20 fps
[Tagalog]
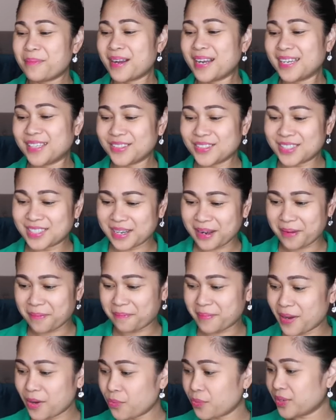Pang ano siya?
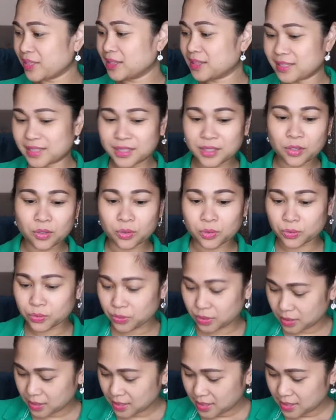Pang winter coat.